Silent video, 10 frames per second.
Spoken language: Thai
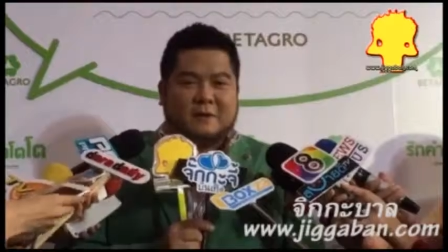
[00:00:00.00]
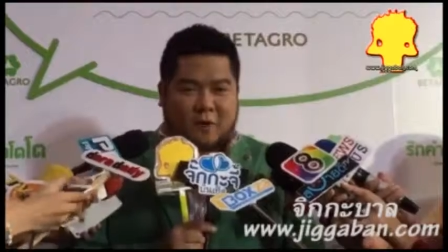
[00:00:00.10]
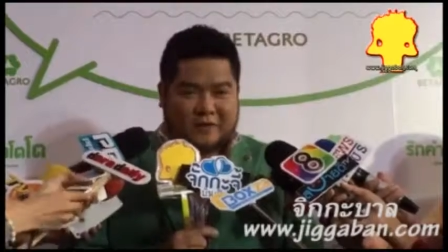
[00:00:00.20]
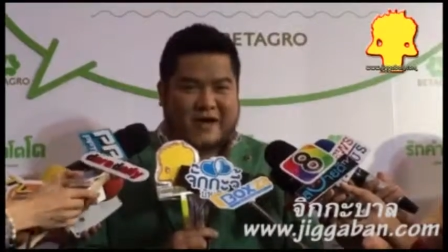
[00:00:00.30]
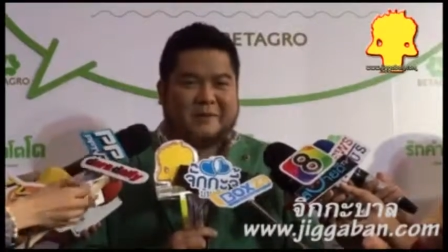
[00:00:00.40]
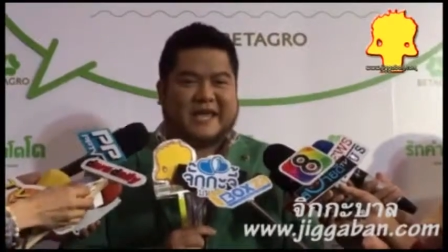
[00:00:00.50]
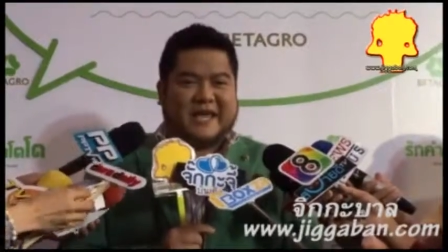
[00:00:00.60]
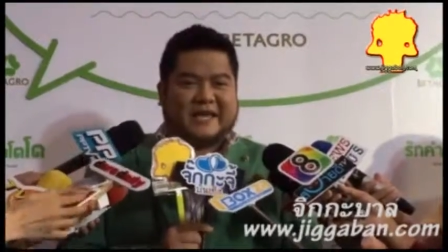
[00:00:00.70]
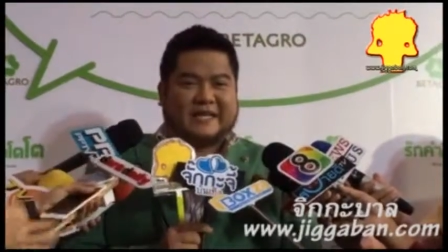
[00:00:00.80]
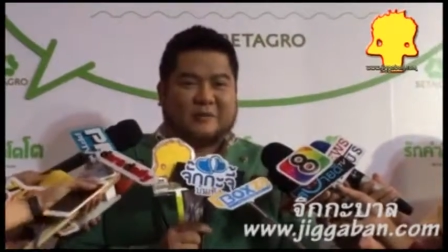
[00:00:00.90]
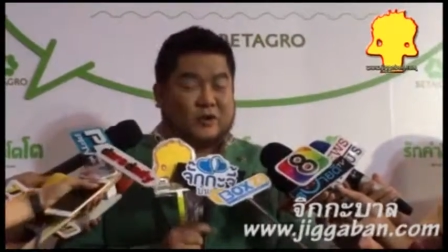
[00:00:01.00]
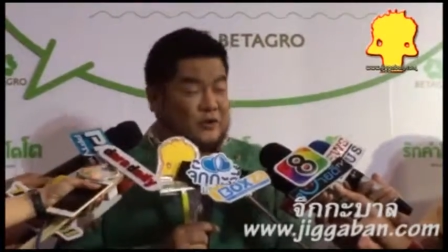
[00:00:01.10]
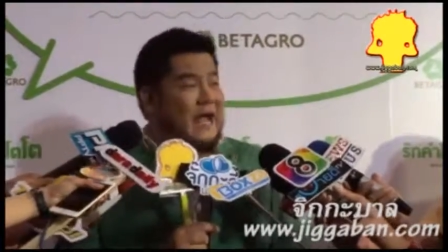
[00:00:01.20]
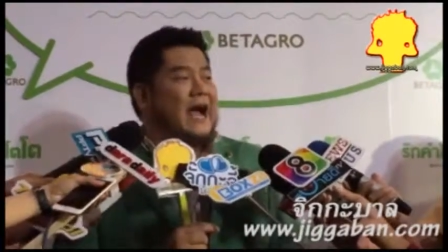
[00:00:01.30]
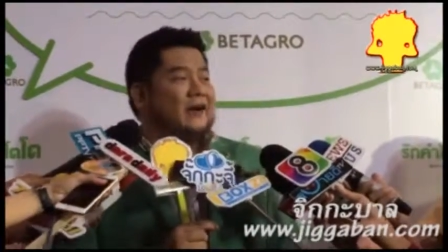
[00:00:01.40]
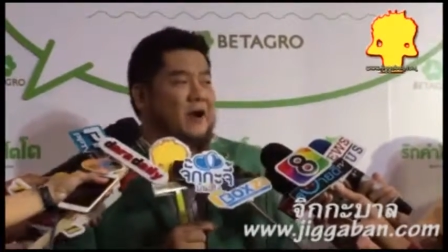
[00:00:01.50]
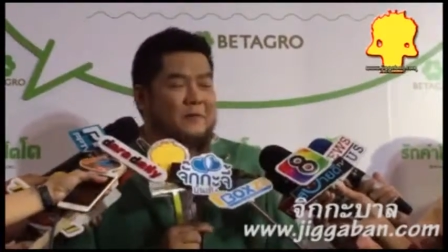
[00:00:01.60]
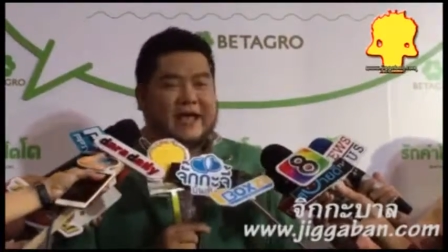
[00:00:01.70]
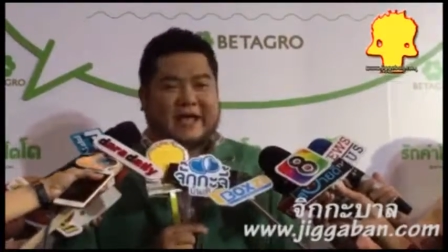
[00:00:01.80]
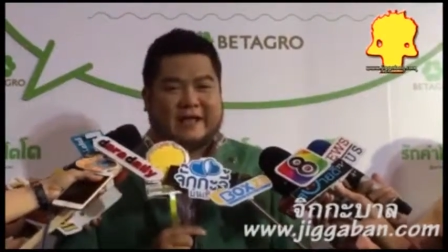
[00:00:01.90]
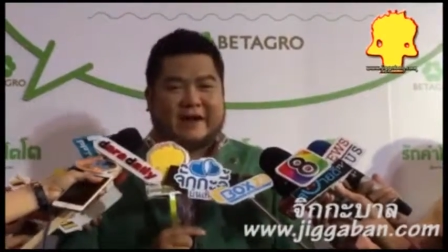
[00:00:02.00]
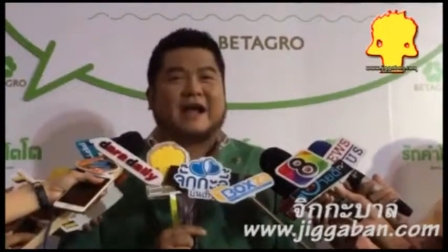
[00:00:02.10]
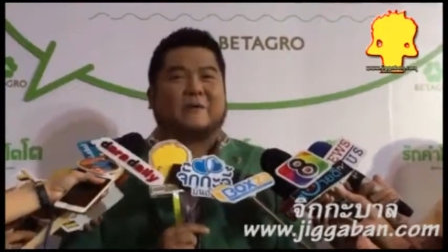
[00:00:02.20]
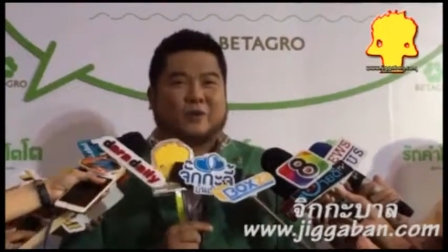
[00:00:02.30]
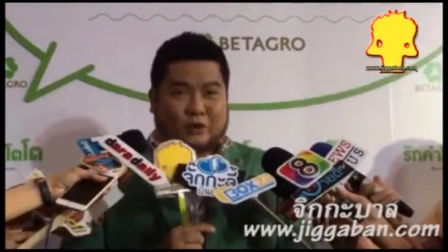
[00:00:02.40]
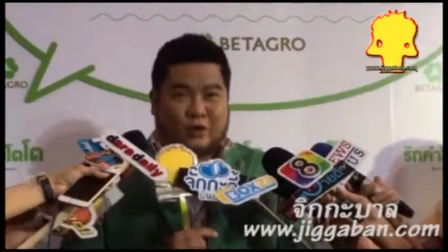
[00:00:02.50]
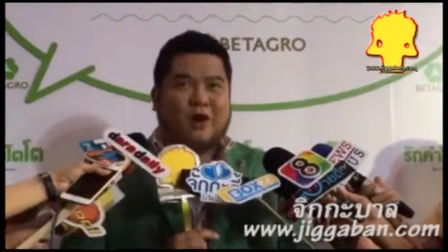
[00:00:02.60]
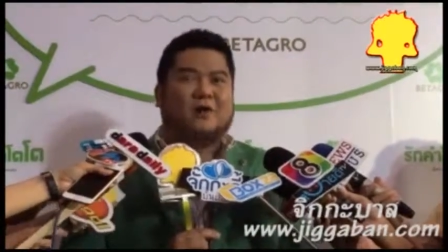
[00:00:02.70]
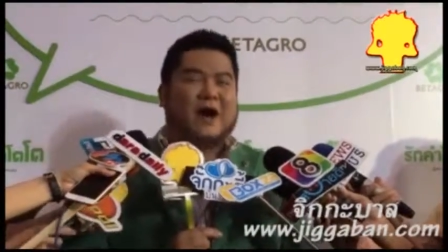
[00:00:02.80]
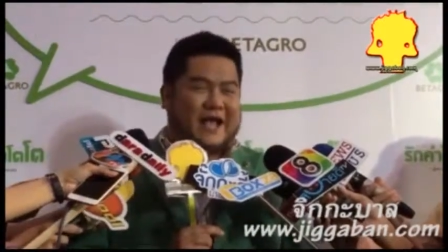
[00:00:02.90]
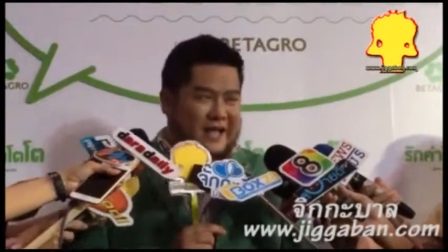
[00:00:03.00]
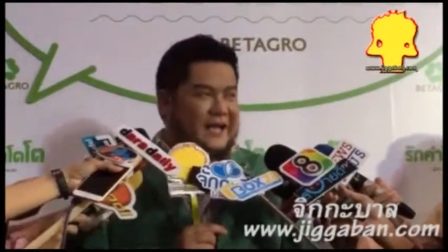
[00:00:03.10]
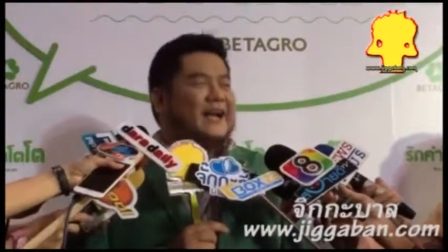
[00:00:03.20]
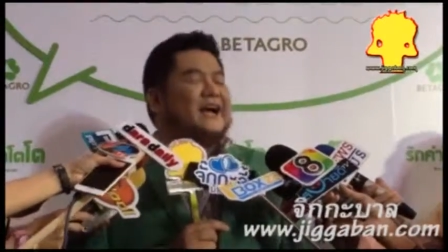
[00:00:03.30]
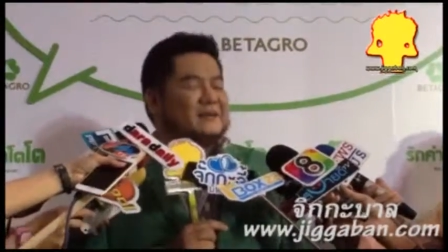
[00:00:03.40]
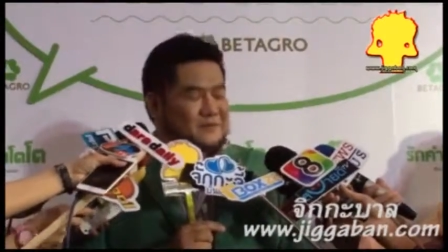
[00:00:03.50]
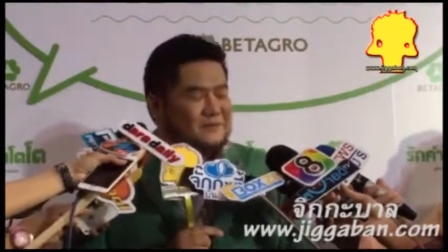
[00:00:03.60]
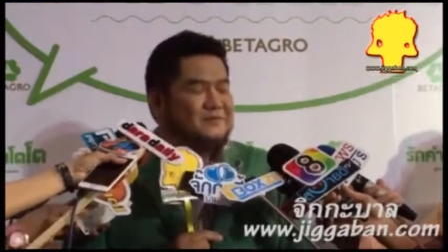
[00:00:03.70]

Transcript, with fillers: ผมได้รับเกียรติกับคุณลุลาร้องเพลงรักคำโตโตเอาไว้นะครับ